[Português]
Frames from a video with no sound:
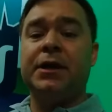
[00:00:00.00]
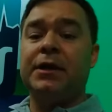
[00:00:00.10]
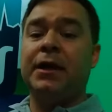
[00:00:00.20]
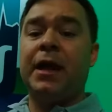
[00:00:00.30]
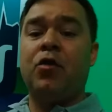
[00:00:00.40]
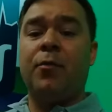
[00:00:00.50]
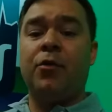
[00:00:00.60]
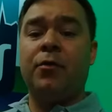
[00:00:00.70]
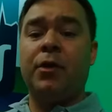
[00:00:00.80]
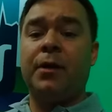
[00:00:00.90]
né,
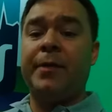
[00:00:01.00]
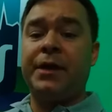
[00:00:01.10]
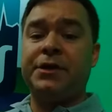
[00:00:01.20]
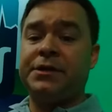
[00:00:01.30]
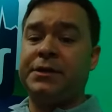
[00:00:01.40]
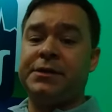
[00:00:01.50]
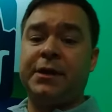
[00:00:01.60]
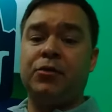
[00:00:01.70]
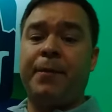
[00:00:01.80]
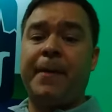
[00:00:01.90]
como bem disse,
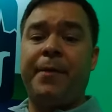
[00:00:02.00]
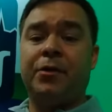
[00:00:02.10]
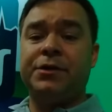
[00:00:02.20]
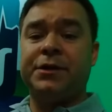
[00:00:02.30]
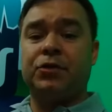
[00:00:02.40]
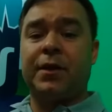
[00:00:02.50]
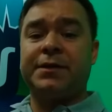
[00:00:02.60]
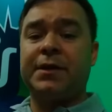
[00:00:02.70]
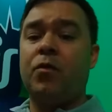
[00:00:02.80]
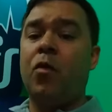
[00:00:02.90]
sendo o papel de
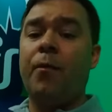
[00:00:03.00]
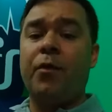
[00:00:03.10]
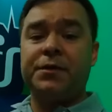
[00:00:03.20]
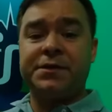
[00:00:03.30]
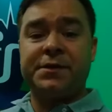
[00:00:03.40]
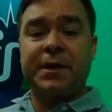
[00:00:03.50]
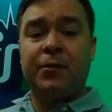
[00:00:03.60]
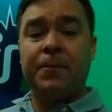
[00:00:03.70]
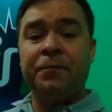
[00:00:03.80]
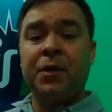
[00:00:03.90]
situação ou oposição,